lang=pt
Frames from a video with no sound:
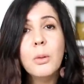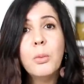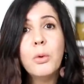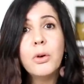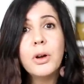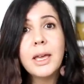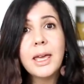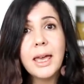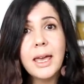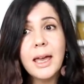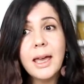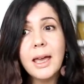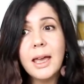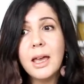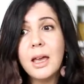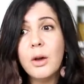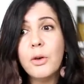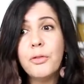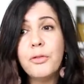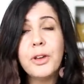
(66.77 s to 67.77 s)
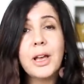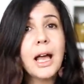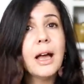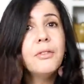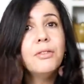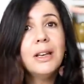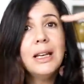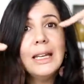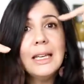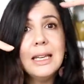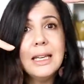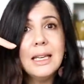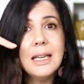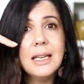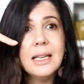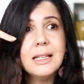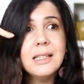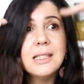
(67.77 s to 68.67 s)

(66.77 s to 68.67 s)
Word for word: porque eu ficava ali,